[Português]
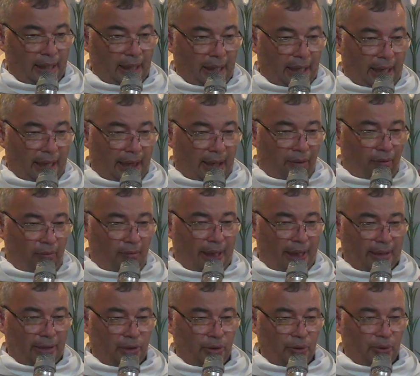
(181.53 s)
é uma
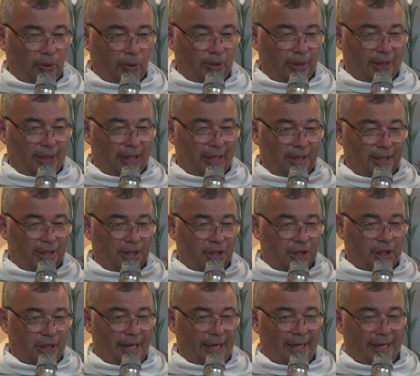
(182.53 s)
dor que
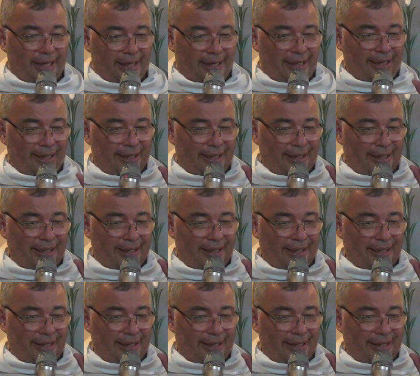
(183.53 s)
gera